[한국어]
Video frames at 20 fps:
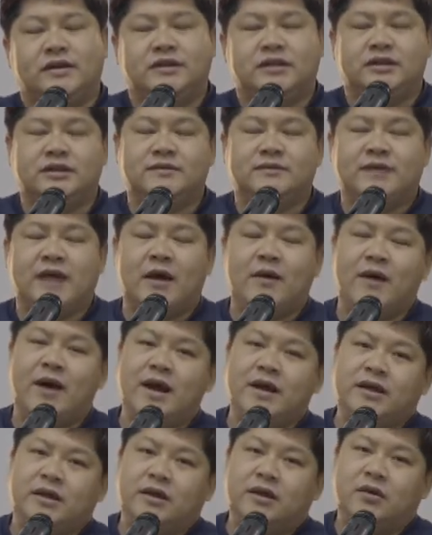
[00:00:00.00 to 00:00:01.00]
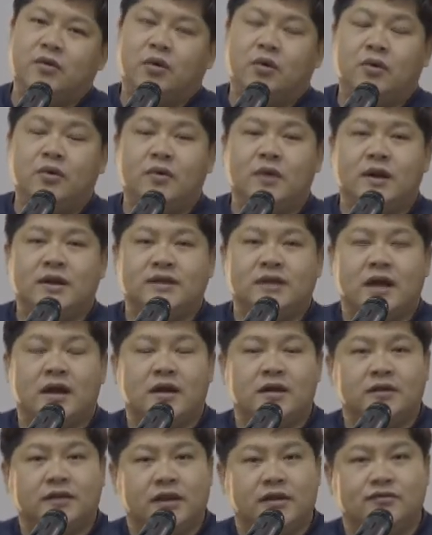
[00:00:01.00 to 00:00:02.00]
지금 상황이 코로나
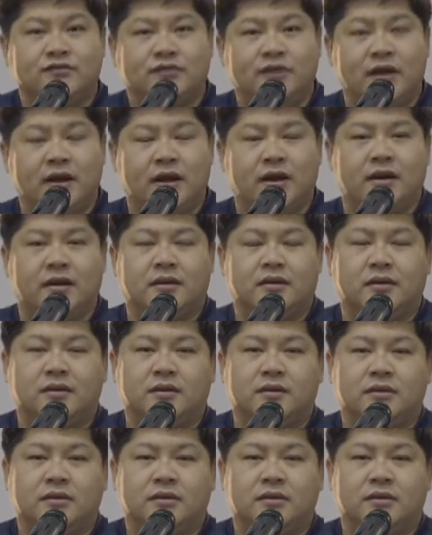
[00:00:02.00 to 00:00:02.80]
상황 때문에